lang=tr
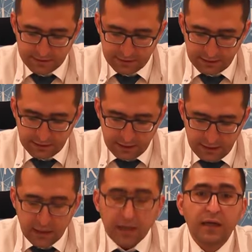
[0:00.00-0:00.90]
nedeniyle
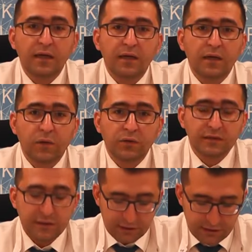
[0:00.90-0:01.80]
e,
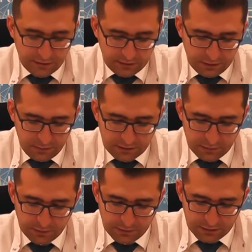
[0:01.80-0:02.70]
ortaya çıkan diyabet
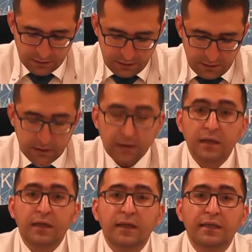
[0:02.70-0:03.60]
tipidir. E,
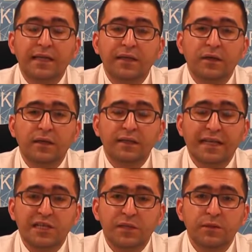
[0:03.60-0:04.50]
e,
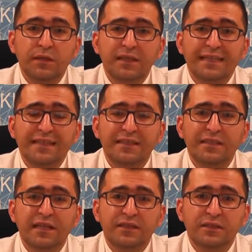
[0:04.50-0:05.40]
gelişiminde
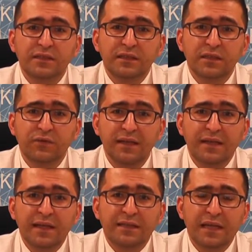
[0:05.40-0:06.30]
genetik yatkınlık
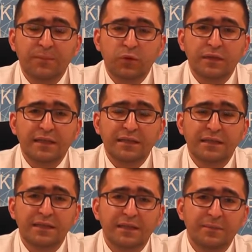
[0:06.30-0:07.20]
ve tam olarak
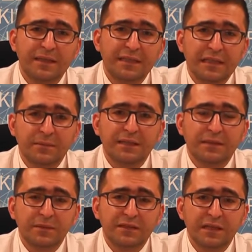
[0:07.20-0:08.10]
e,
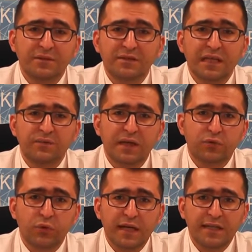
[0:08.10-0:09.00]
belirleyemediğimiz çevresel
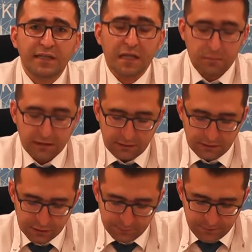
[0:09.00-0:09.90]
faktörler yer
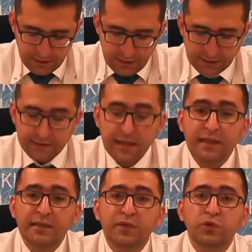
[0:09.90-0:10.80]
almaktadır
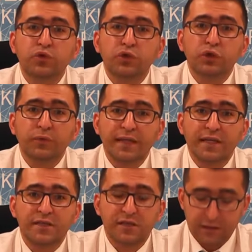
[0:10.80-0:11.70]
genellikle çocukluk ve
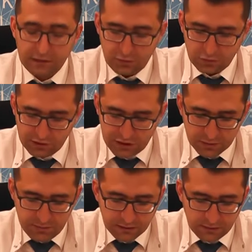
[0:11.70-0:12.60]
gençlik çağında ortaya
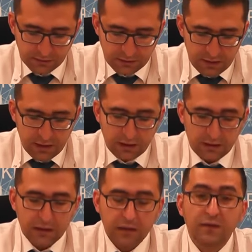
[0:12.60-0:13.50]
çıkmaktadır.
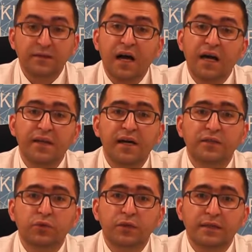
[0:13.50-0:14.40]
Ee, daha
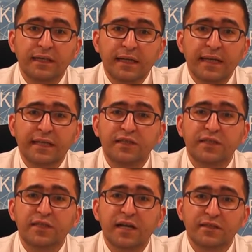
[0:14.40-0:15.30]
nadir olarak
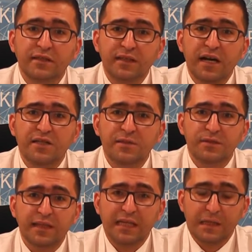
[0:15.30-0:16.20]
erişkin yaşta da
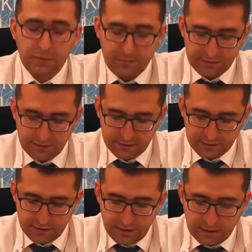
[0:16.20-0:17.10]
karşımıza
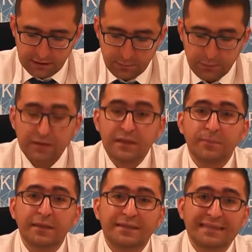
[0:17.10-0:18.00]
gelebilmektedir. Tip 1
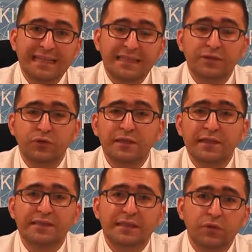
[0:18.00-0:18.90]
diyabette insülin
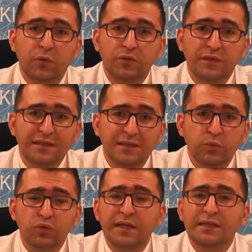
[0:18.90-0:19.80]
eksikliği olduğu için
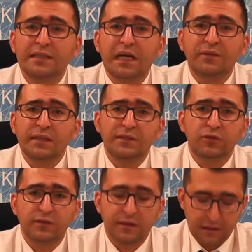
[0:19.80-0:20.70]
mutlak tedavi
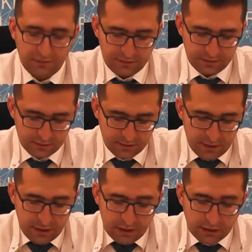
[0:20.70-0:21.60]
insülin tedavisidir.
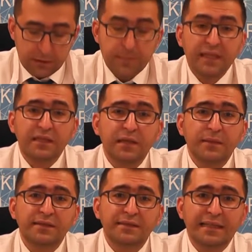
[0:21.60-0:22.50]
Tip 2
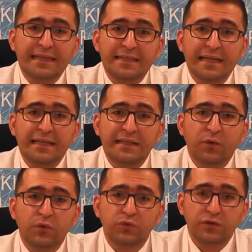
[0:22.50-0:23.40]
diyabet ise genellikle
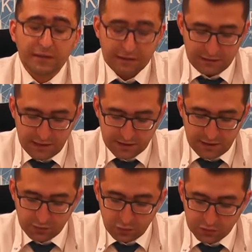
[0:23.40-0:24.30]
30'lu 40'lı
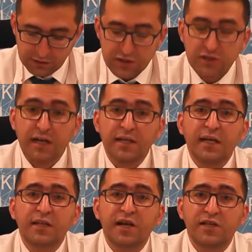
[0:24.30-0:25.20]
yaşlarda ortaya çıkar,
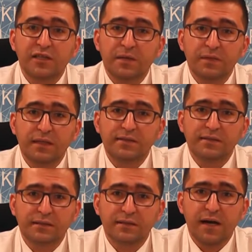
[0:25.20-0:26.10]
yaşlanmayla
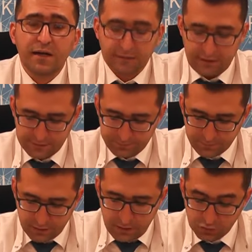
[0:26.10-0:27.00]
sıklığı artar.
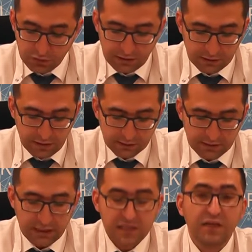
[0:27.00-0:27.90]
Son yıllarda
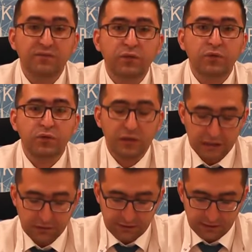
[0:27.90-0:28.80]
yaşam ve günlük
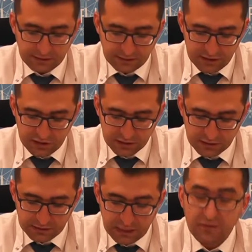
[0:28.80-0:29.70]
aktivitedeki
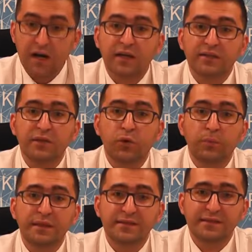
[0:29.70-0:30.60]
değişiklikler ve artan
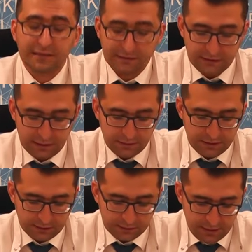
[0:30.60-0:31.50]
obezite sıklığıyla
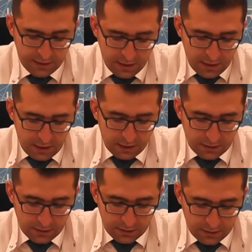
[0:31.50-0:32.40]
birlikte
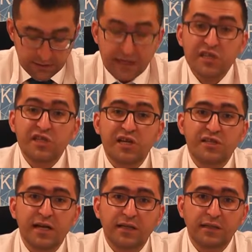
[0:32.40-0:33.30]
e, genç
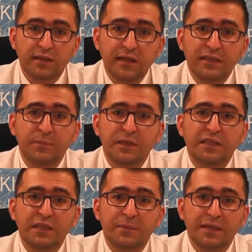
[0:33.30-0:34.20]
yaşlarda da tip
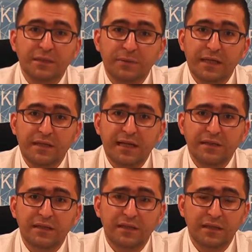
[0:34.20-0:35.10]
2 diyabetli
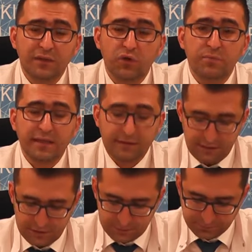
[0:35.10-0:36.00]
bireyler e,
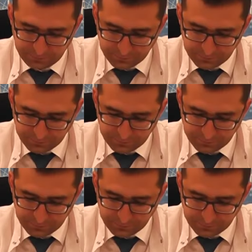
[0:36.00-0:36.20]
görmekteyiz